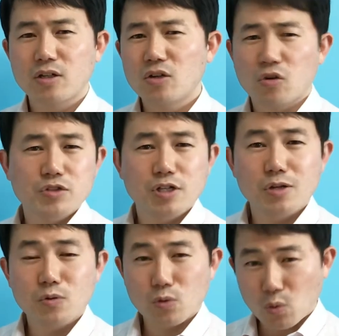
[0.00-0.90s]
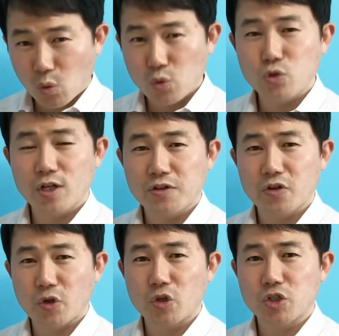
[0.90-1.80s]
언제나 고유한
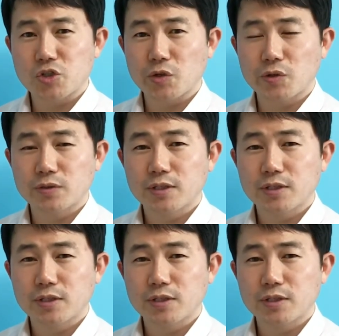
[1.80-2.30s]
영역이 있어요.